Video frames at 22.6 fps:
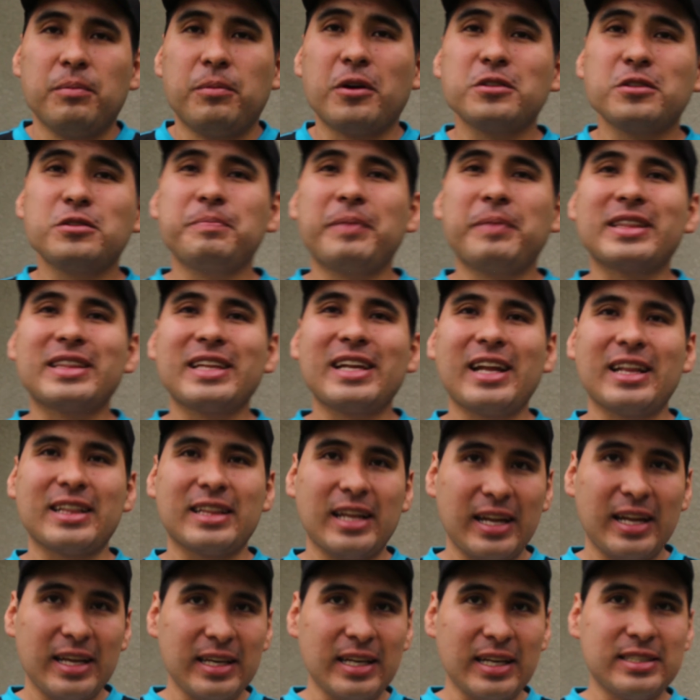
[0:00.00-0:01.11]
Por su parte, la
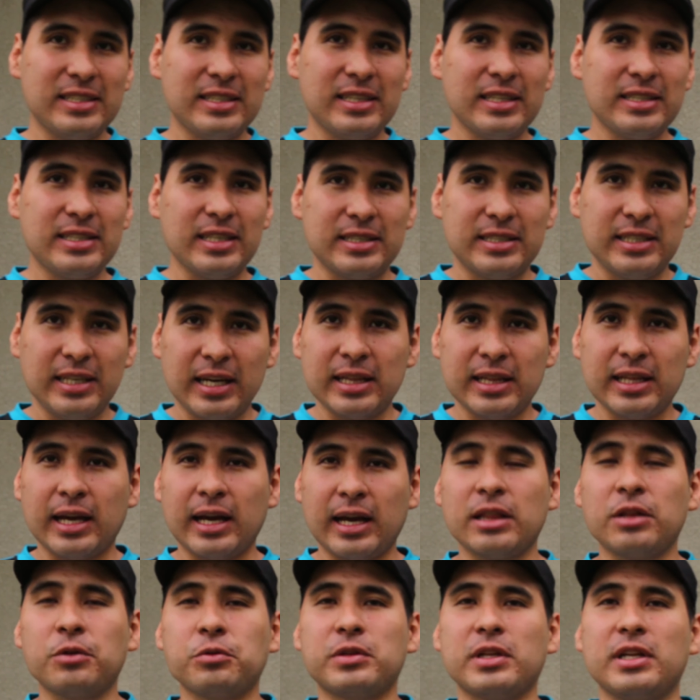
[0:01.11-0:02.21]
tele y el cine se siguen
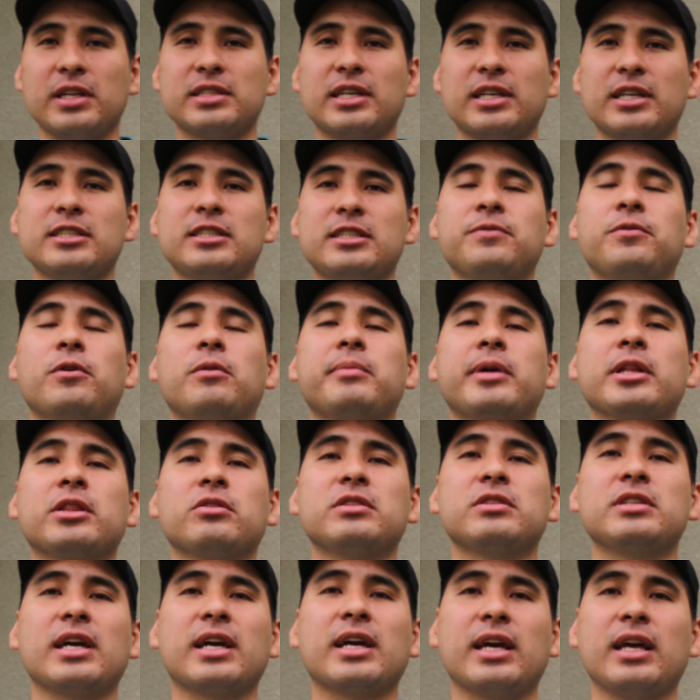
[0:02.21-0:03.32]
negando a utilizar este formato,
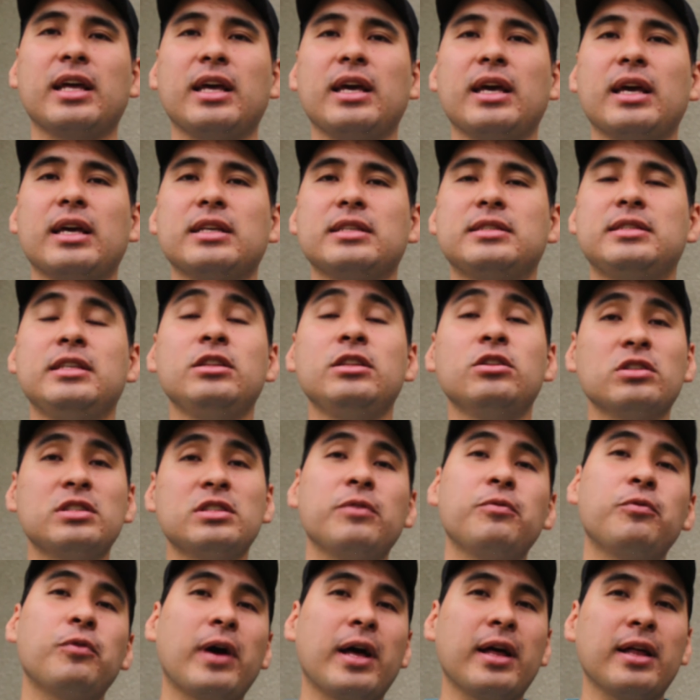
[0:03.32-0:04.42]
ya que si no
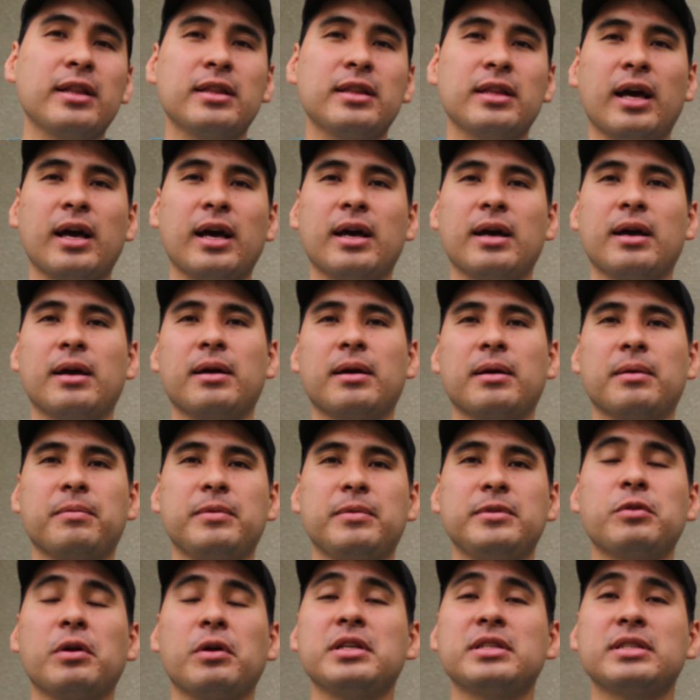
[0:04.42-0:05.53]
se va a
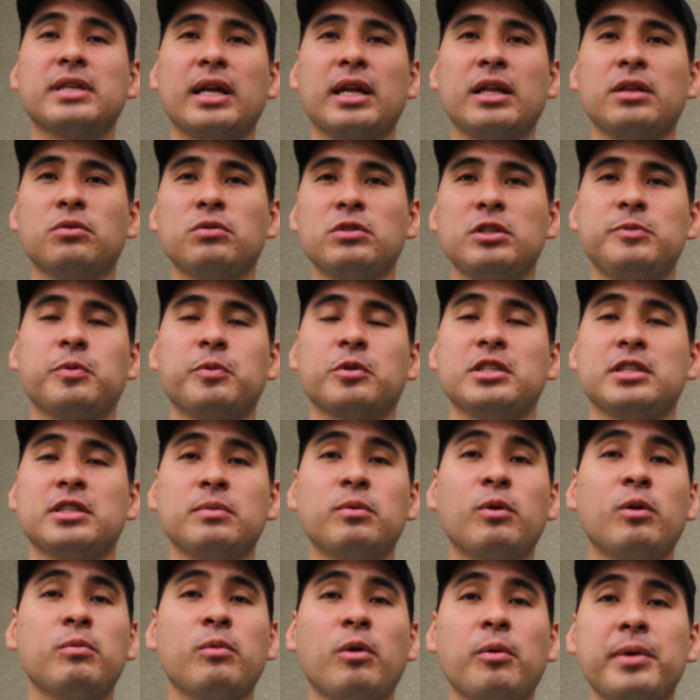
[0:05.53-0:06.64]
visualizar en un
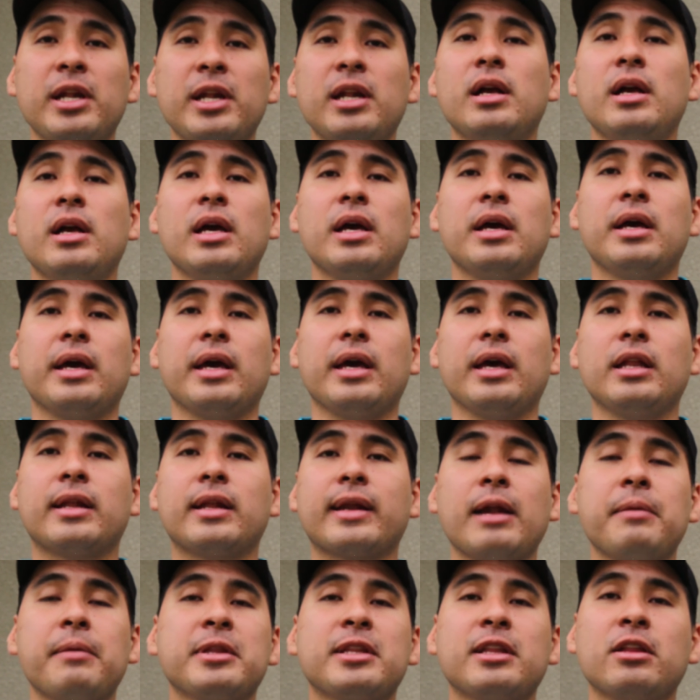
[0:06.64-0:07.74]
dispositivo móvil, eh,
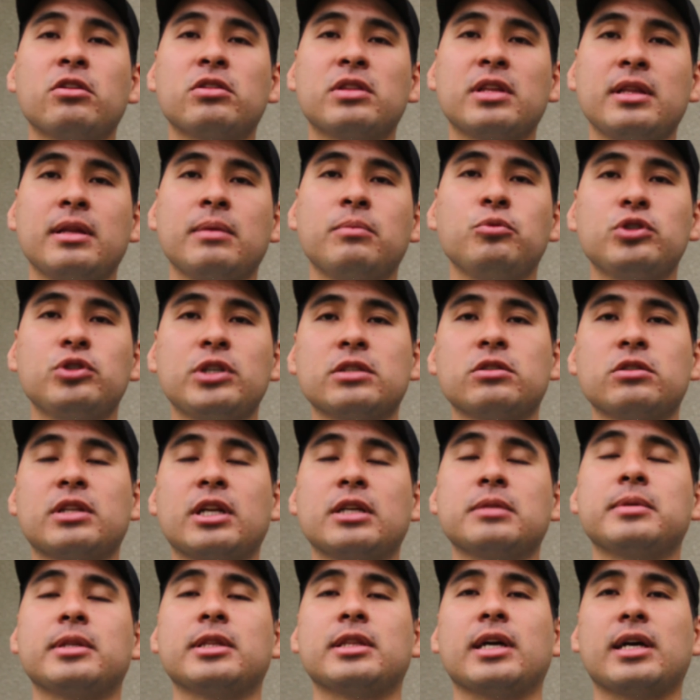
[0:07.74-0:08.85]
realmente no tiene muchas
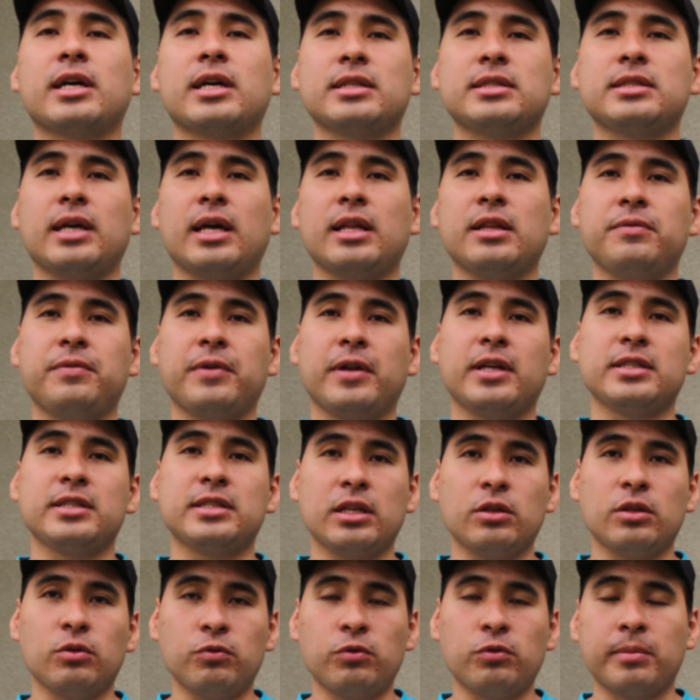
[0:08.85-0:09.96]
otras ventajas a
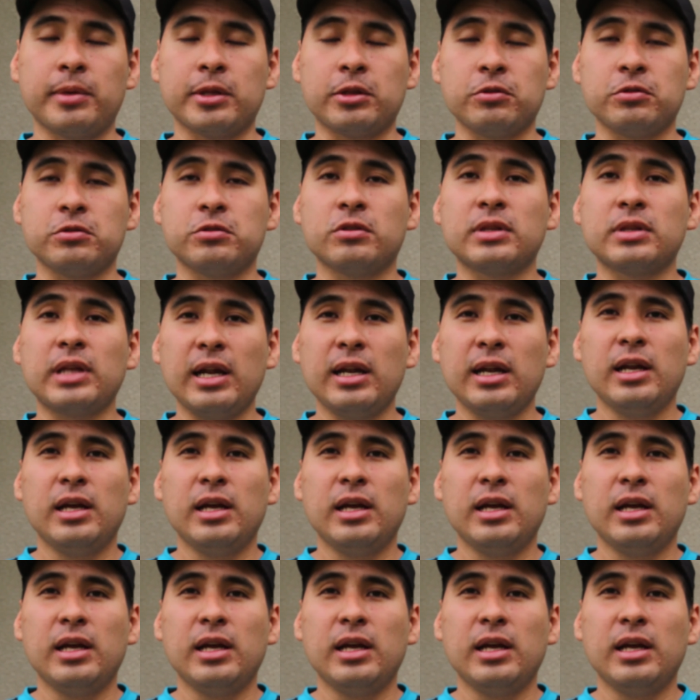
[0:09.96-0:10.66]
diferencia de un formato horizontal.